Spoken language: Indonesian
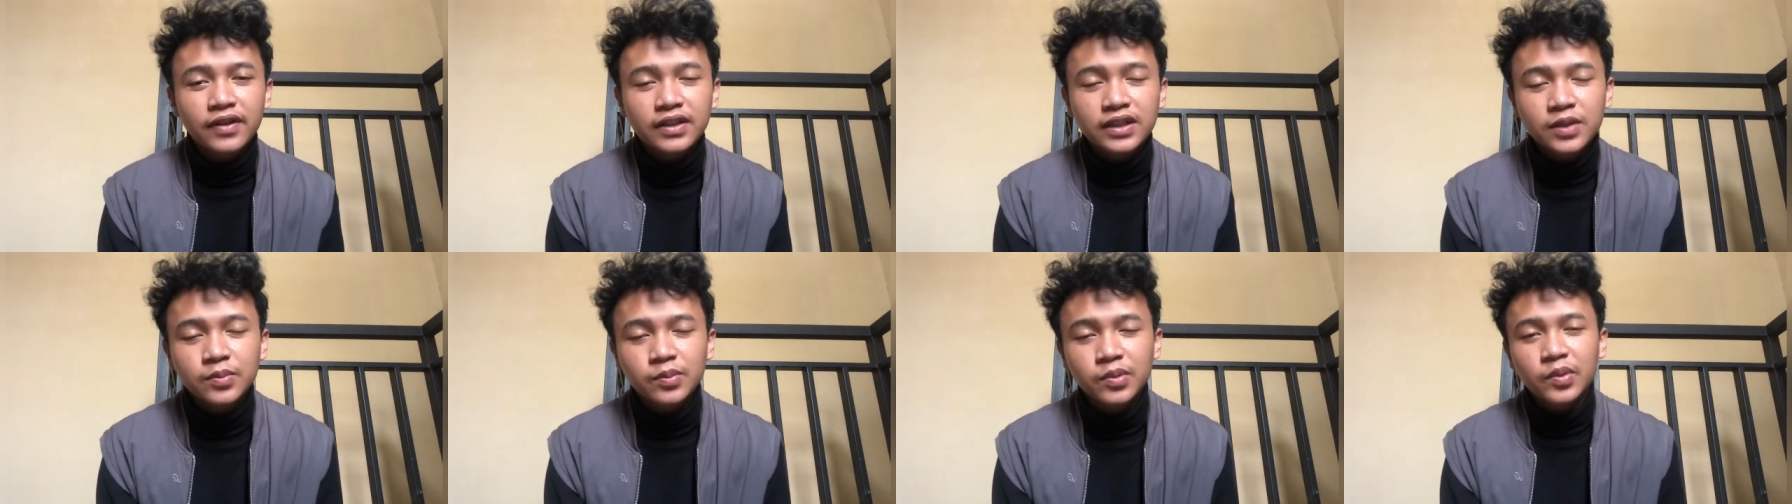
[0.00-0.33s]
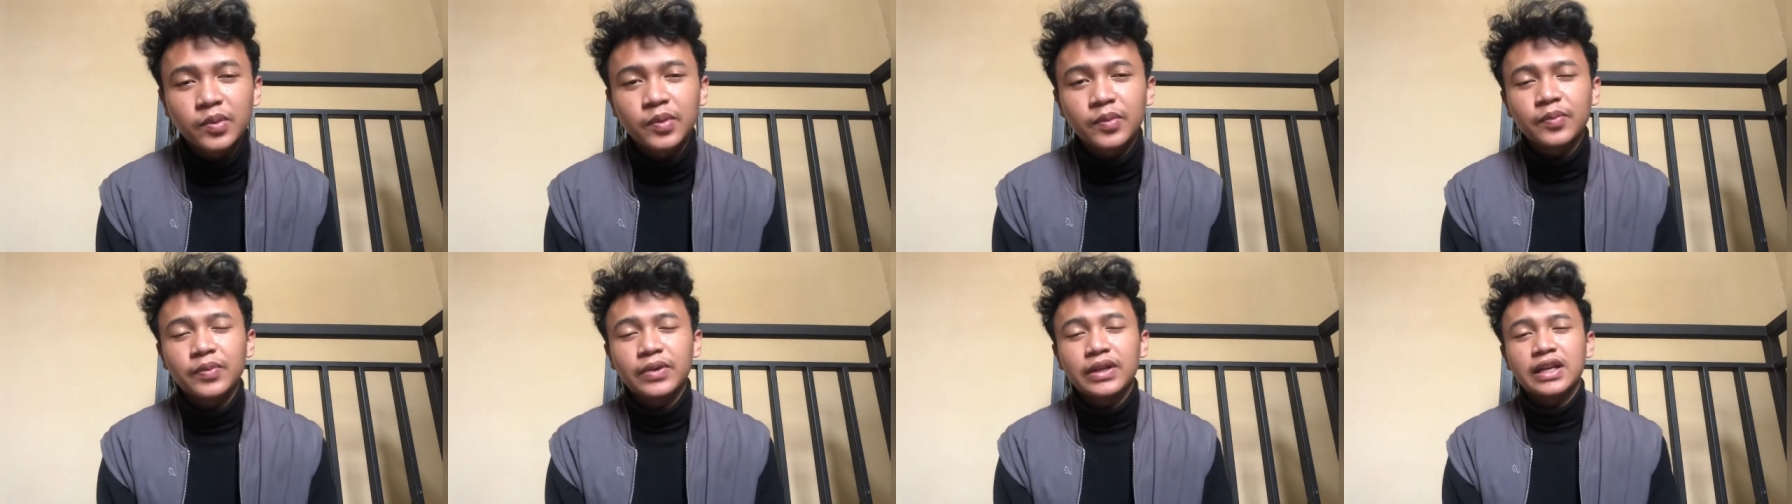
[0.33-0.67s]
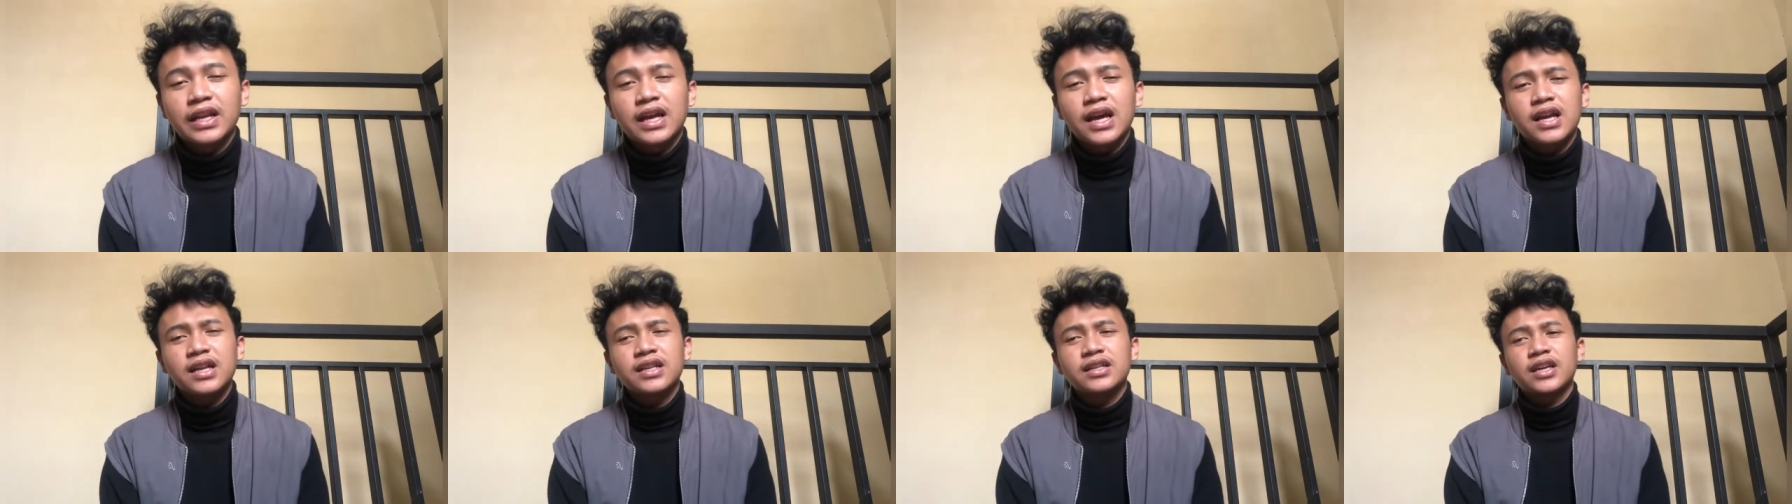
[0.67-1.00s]

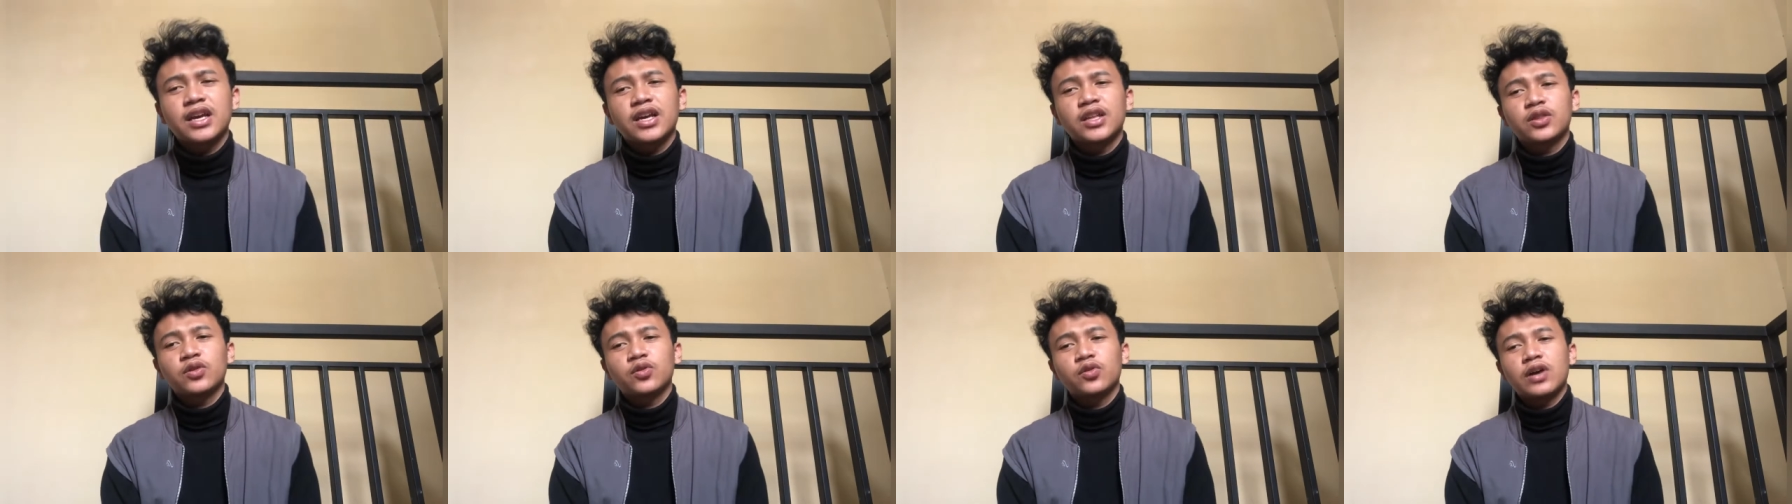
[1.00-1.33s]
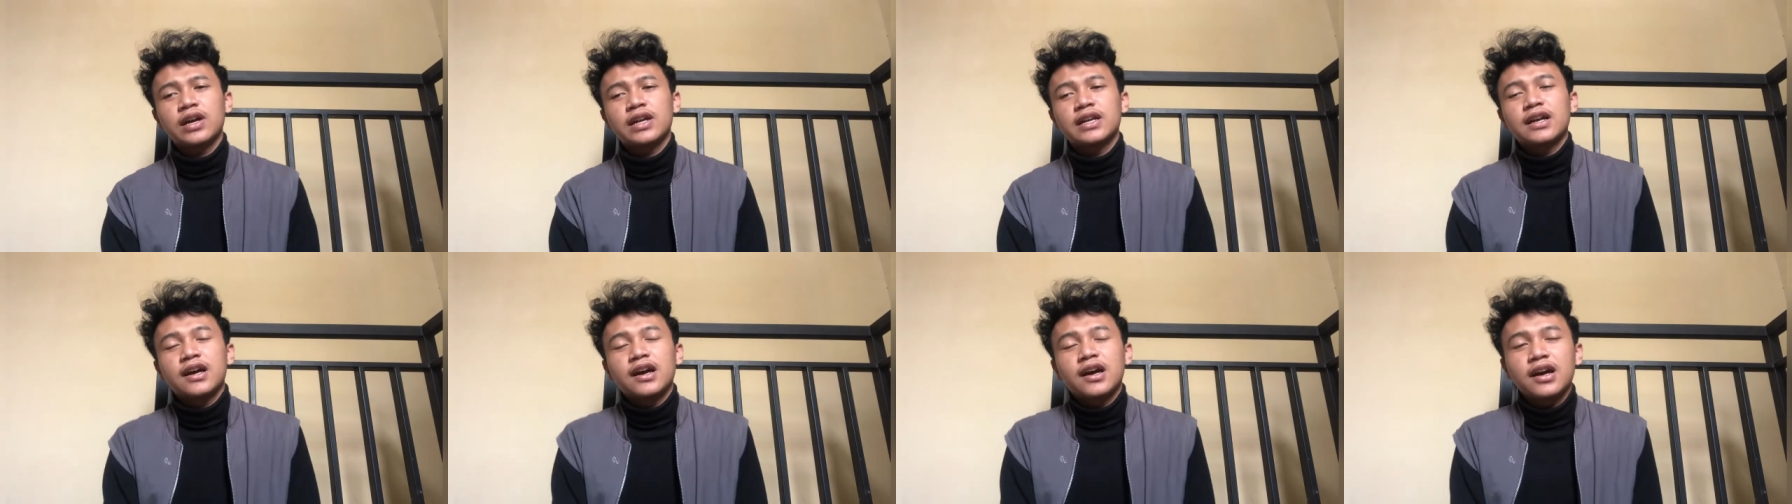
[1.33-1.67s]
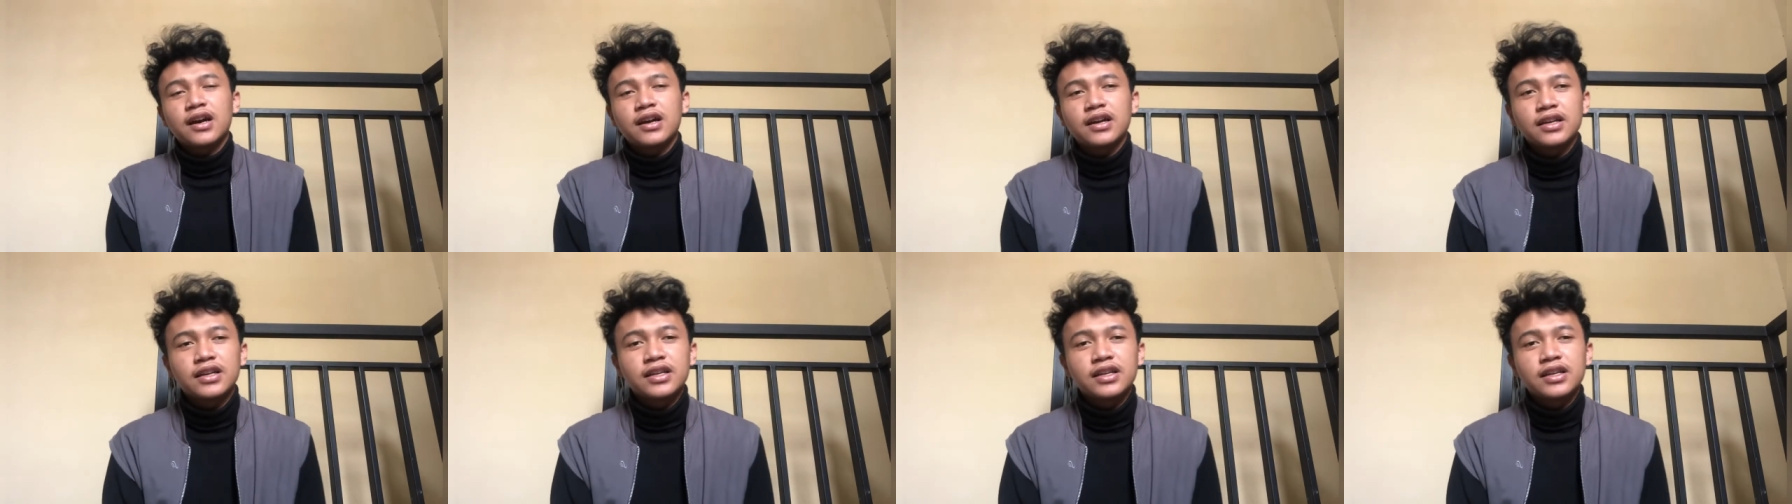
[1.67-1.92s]
kepemimpinan yaitu ada